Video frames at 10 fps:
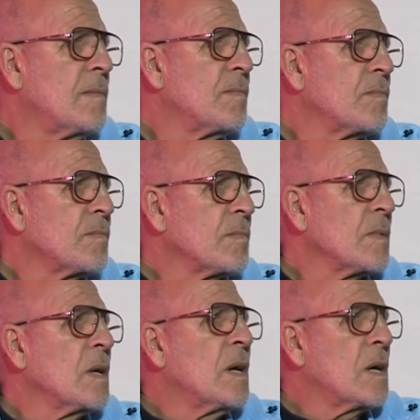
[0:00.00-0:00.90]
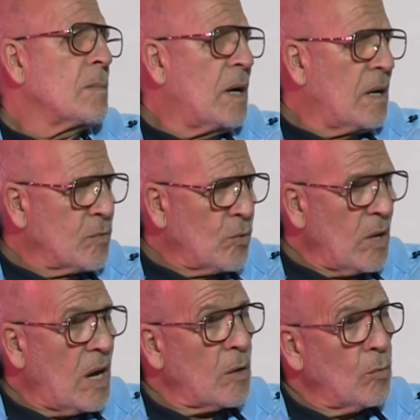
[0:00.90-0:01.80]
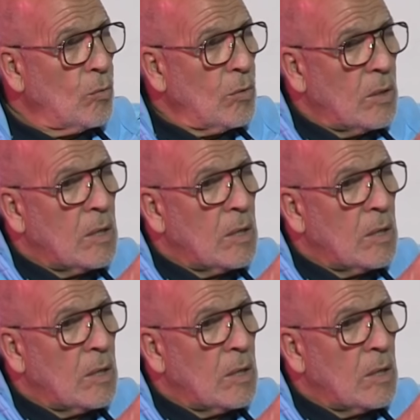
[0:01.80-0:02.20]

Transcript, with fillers: 4000 دولار 4000 دولار